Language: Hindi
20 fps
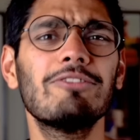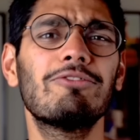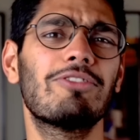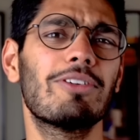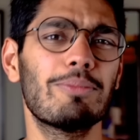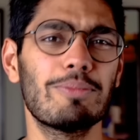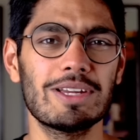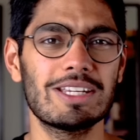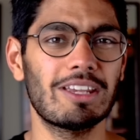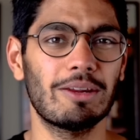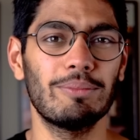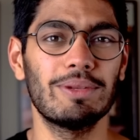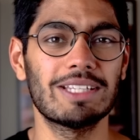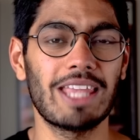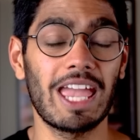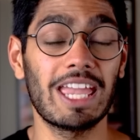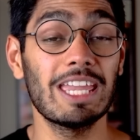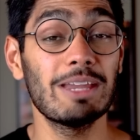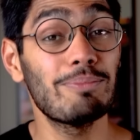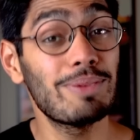इन्फॉर्मेशन मिल
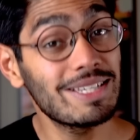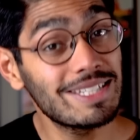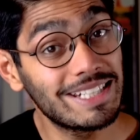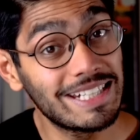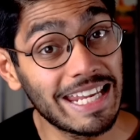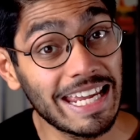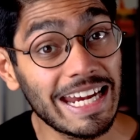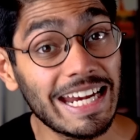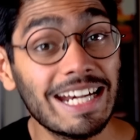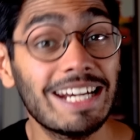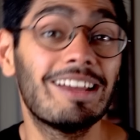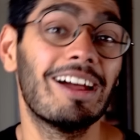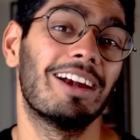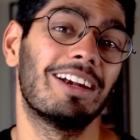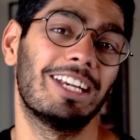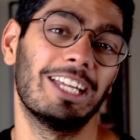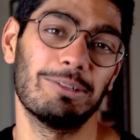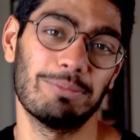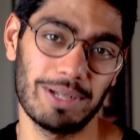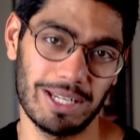जाएगी बस डेढ़ घंटे